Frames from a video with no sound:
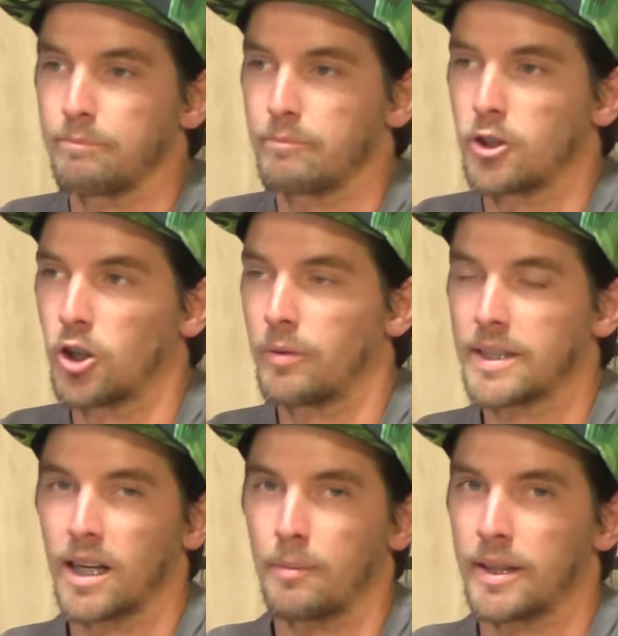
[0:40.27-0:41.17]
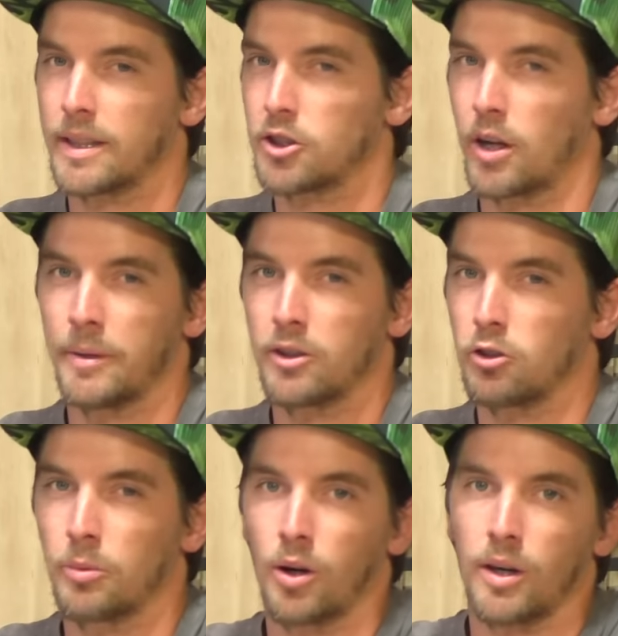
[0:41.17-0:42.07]
Yo básicamente solamente
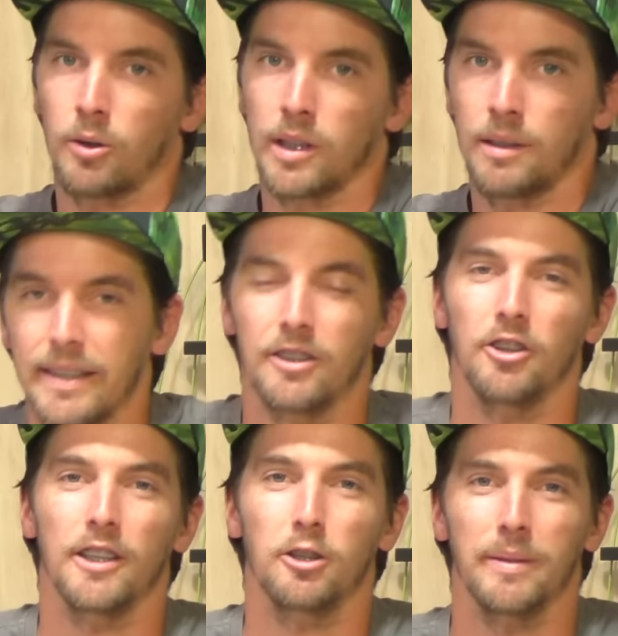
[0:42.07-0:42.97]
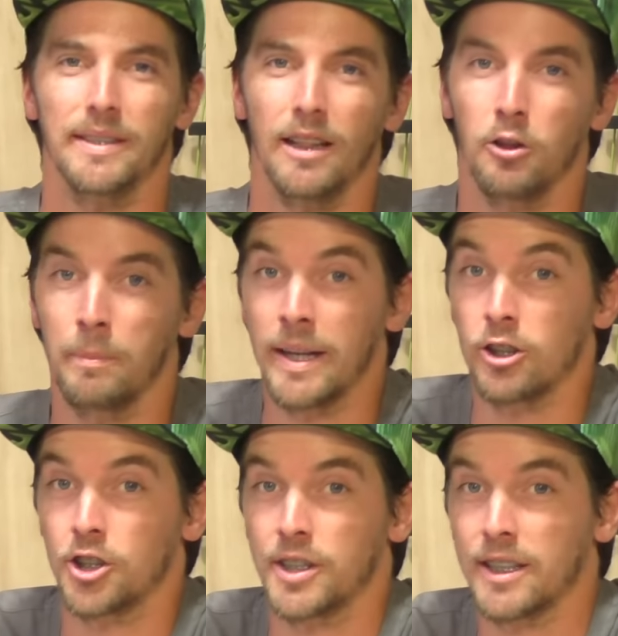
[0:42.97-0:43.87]
ocupo el rebote. Y todo esto pesando
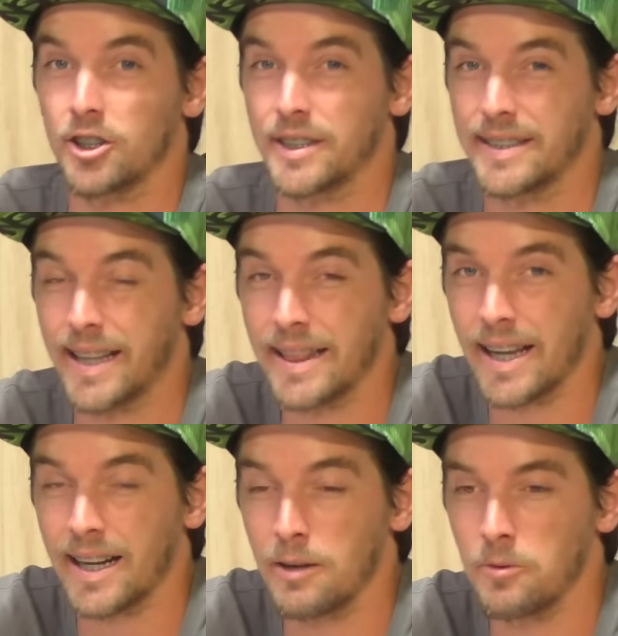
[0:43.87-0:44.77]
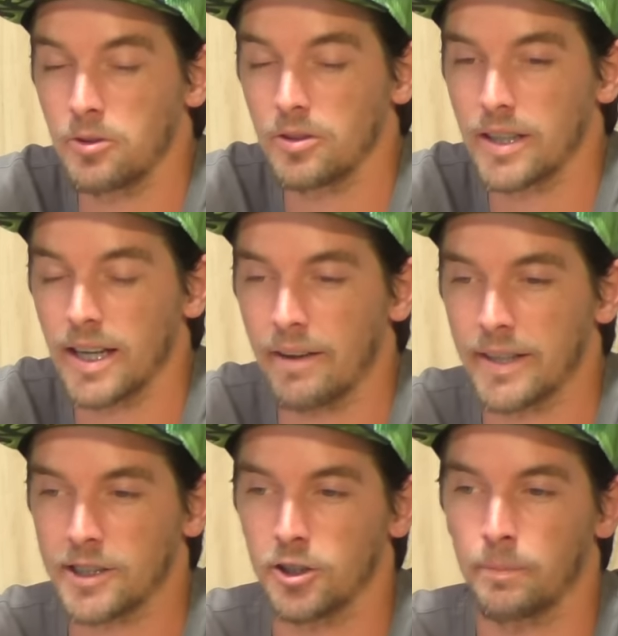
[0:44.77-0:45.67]
1860 gramos, la
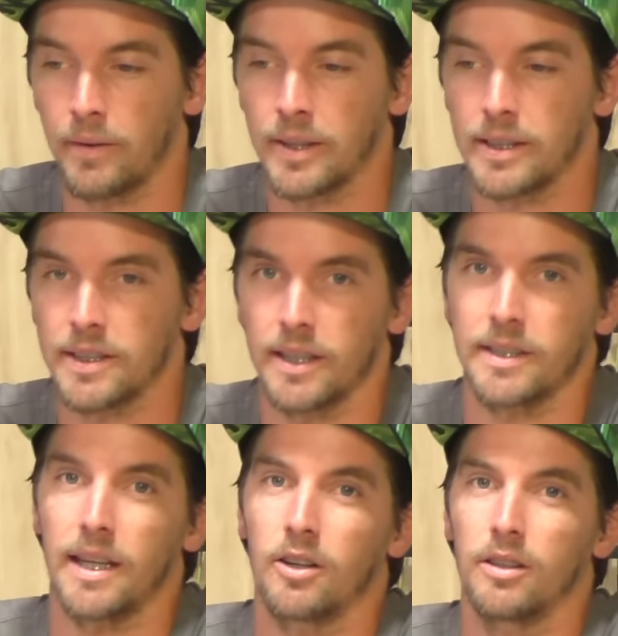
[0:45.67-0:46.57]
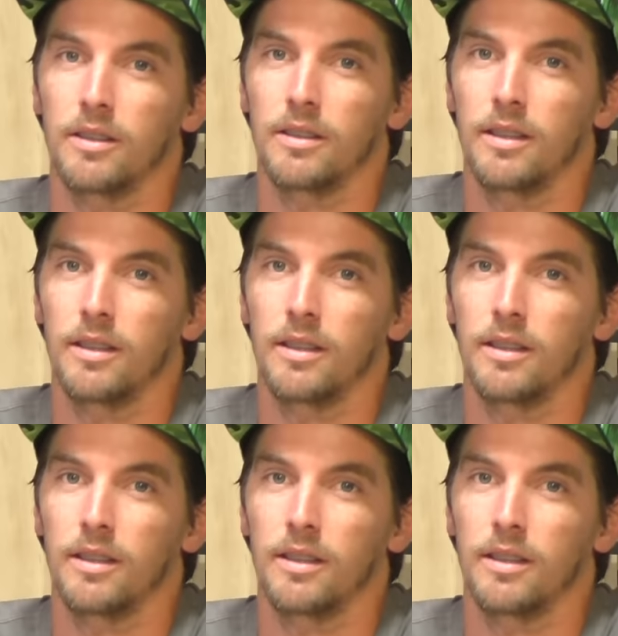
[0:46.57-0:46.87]
versión para 27.5.